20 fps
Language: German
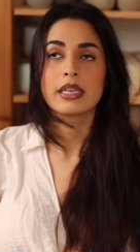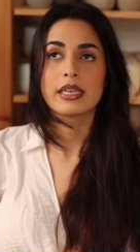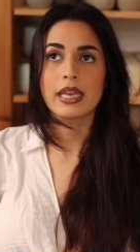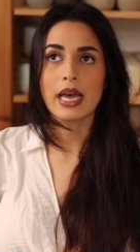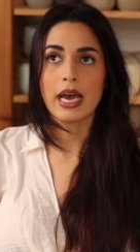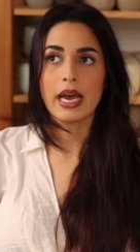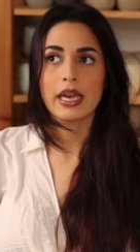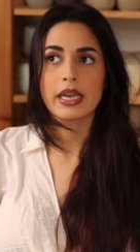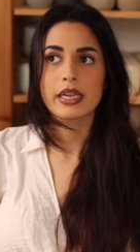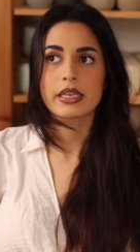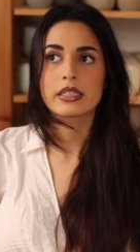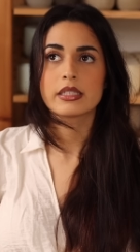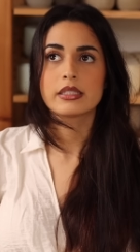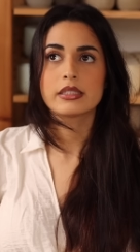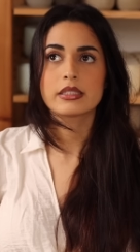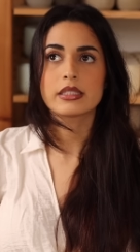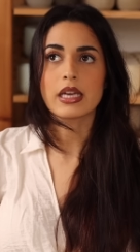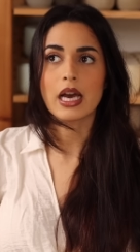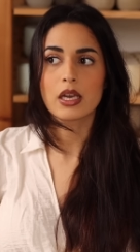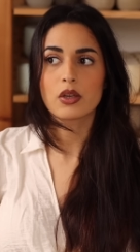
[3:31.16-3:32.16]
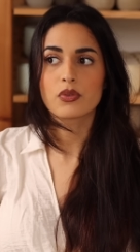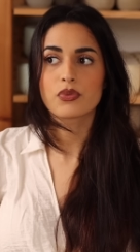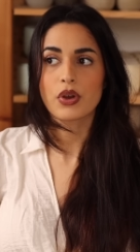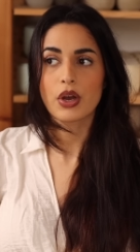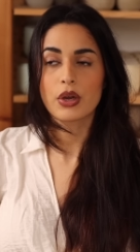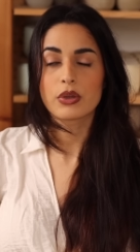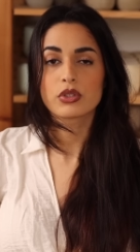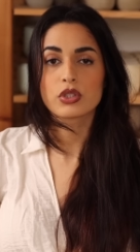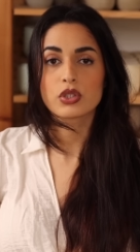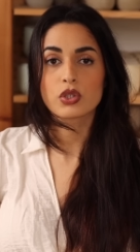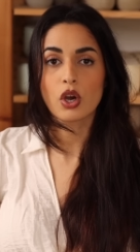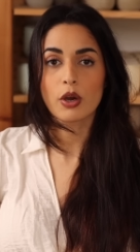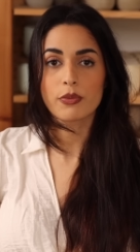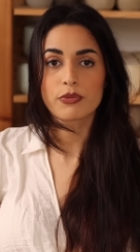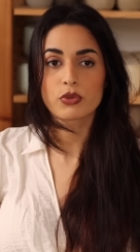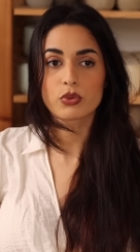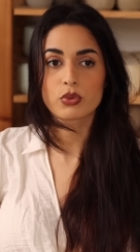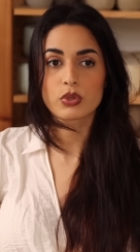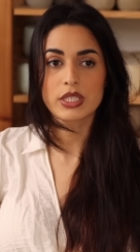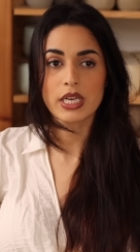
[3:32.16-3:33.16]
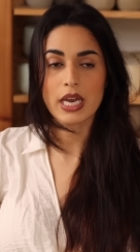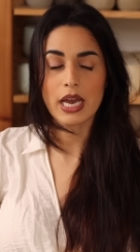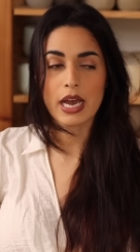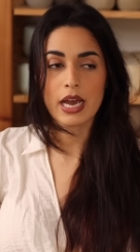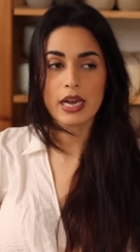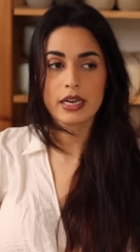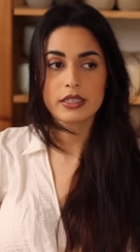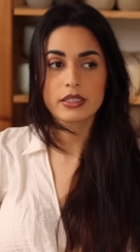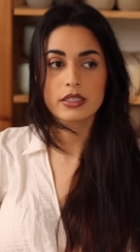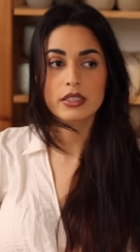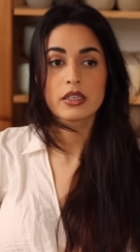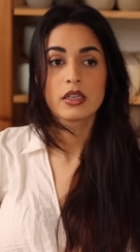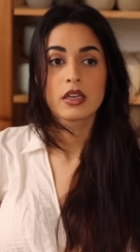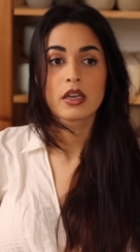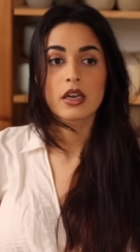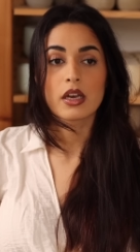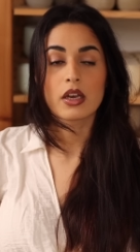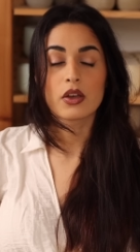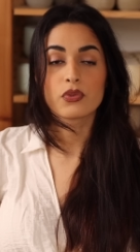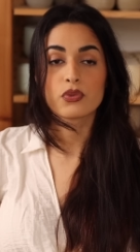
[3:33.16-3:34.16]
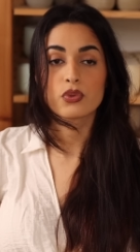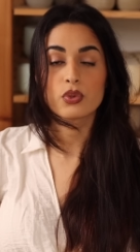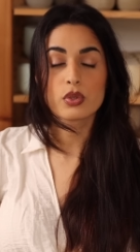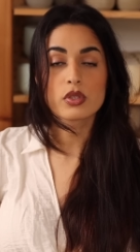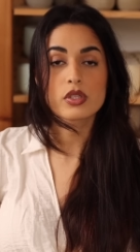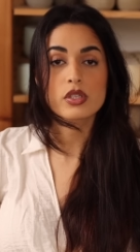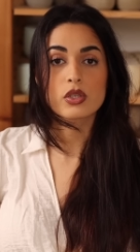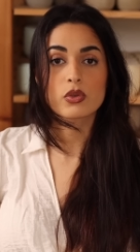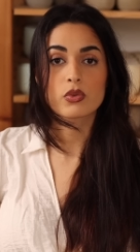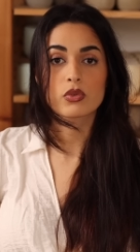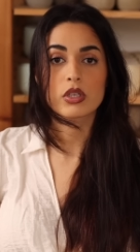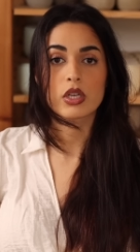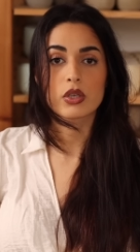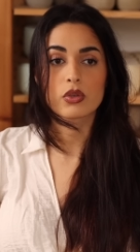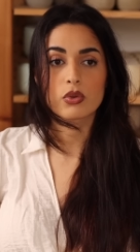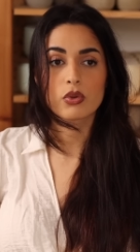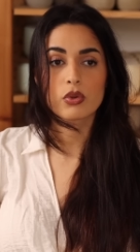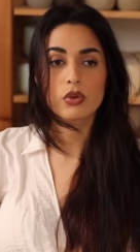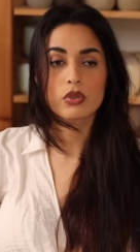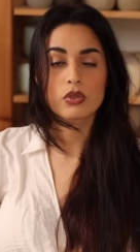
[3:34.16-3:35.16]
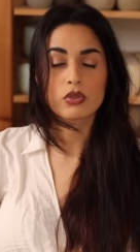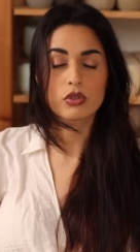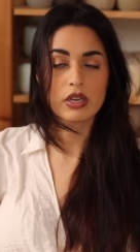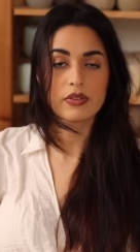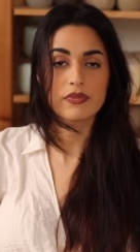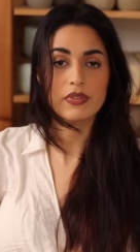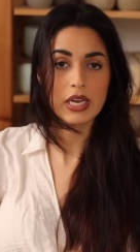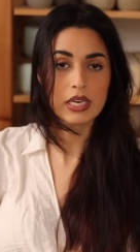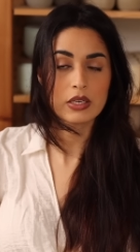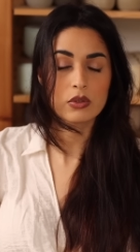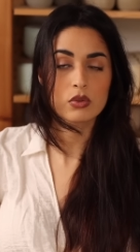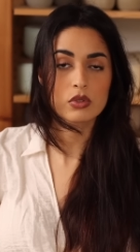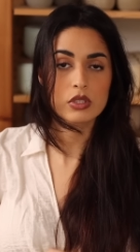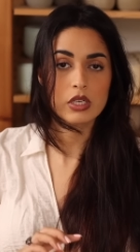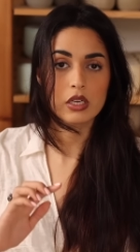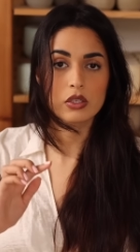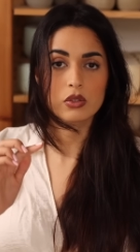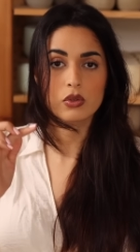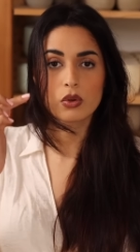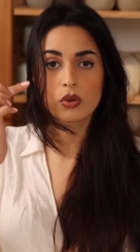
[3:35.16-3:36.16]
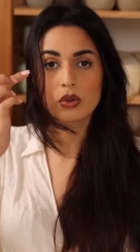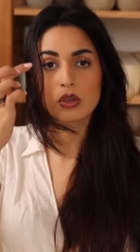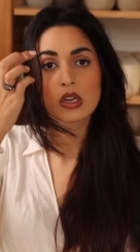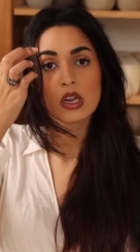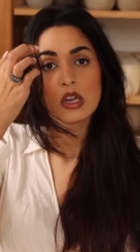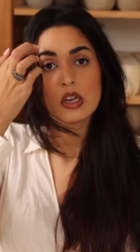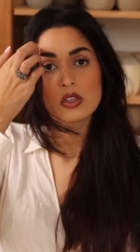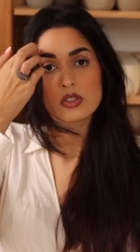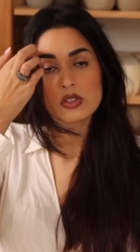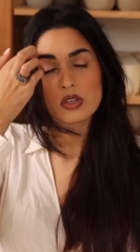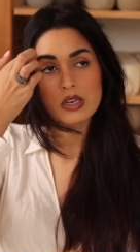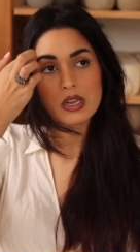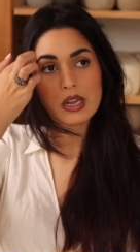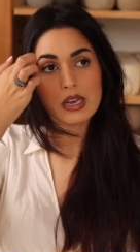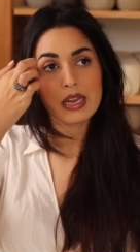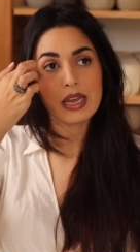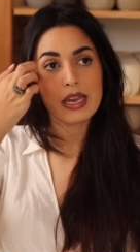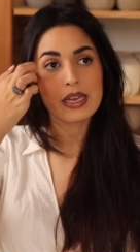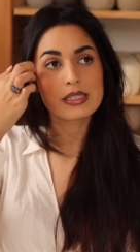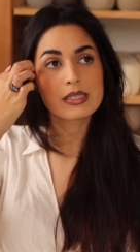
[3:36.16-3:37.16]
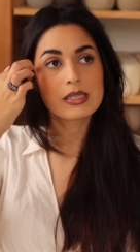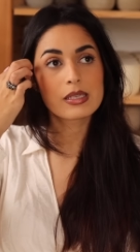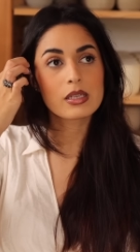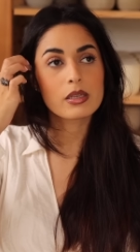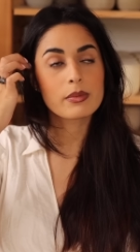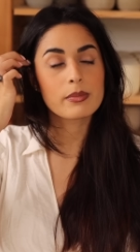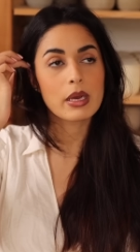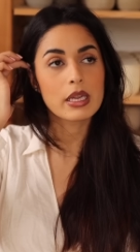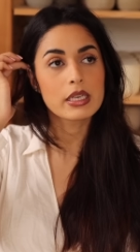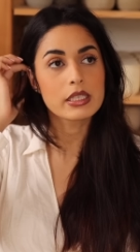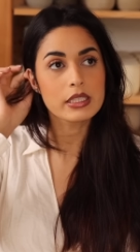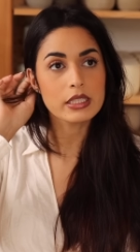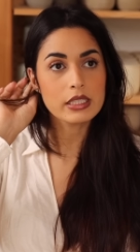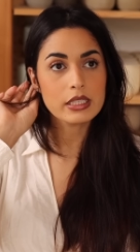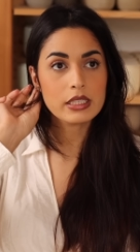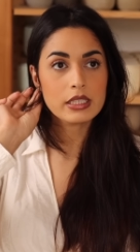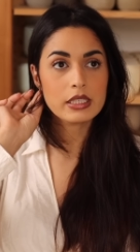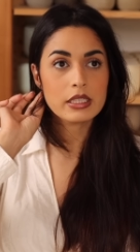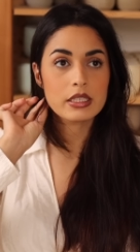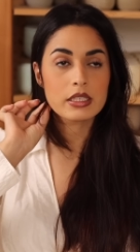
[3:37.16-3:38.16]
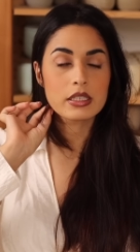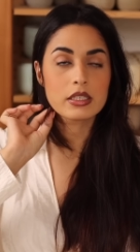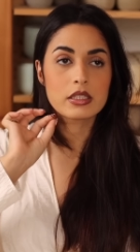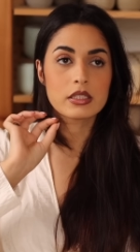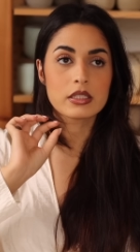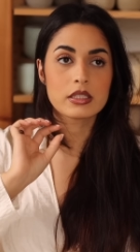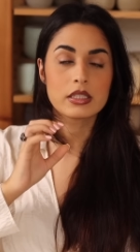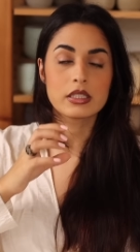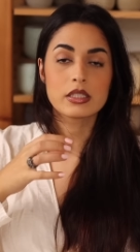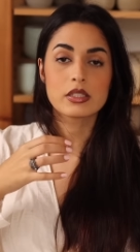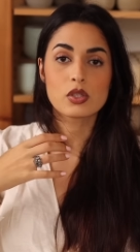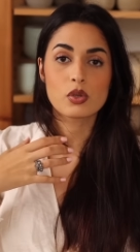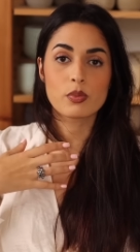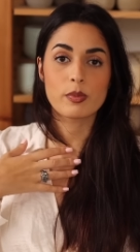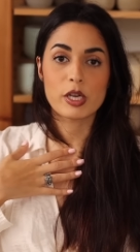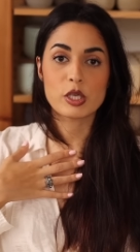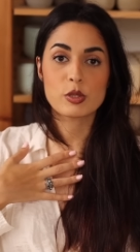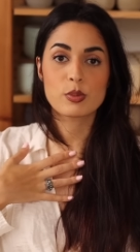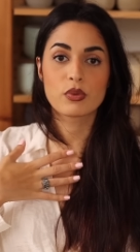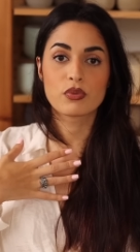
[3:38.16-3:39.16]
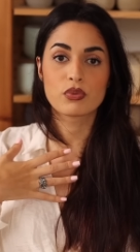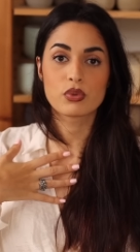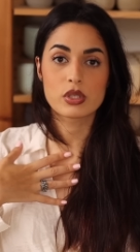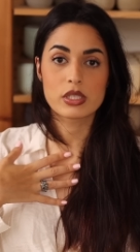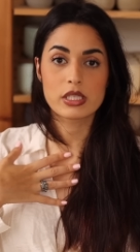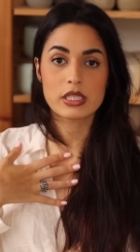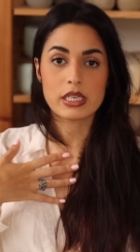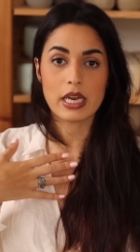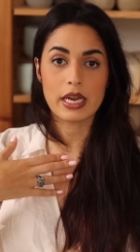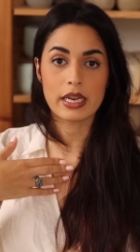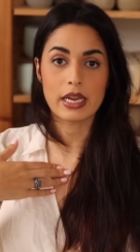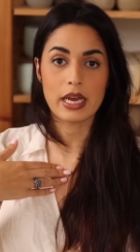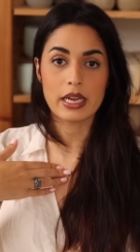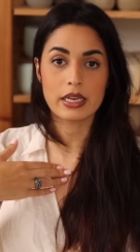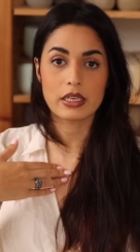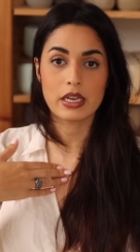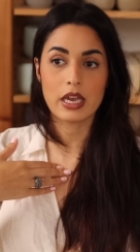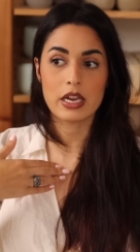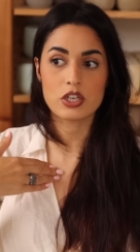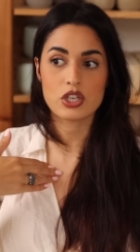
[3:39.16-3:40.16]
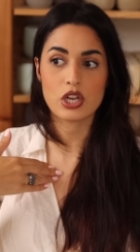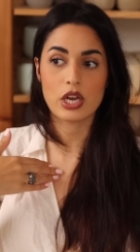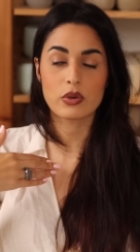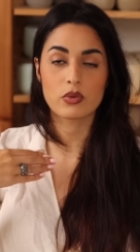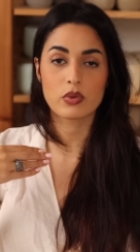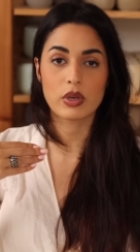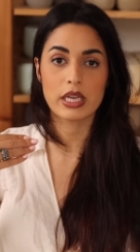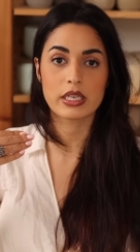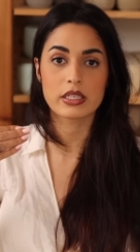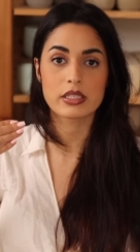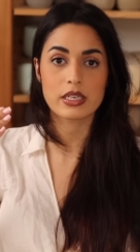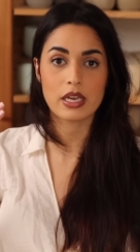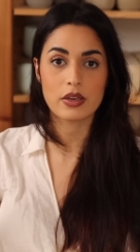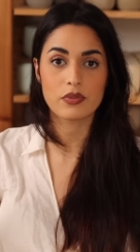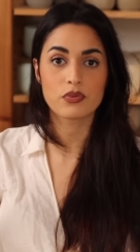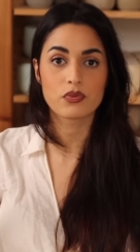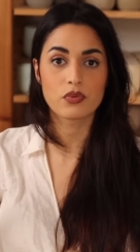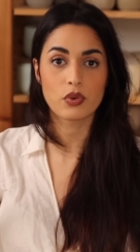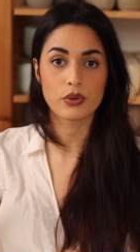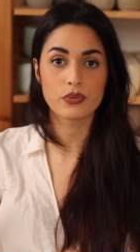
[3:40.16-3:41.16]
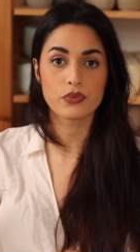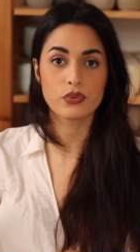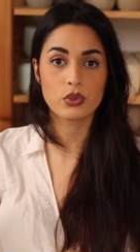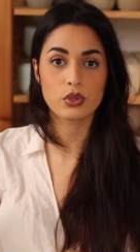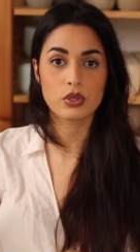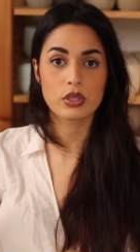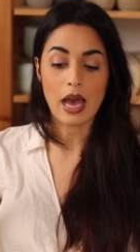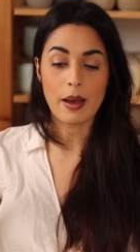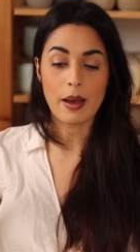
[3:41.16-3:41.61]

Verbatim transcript: Nein, nicht alle Frauen, die Kopftuch tragen, äh, fühlen sich unterdrückt oder werden unterdrückt, sondern es sind immer die, die zum Beispiel für sich eine andere Entscheidung gerne treffen wollen würden,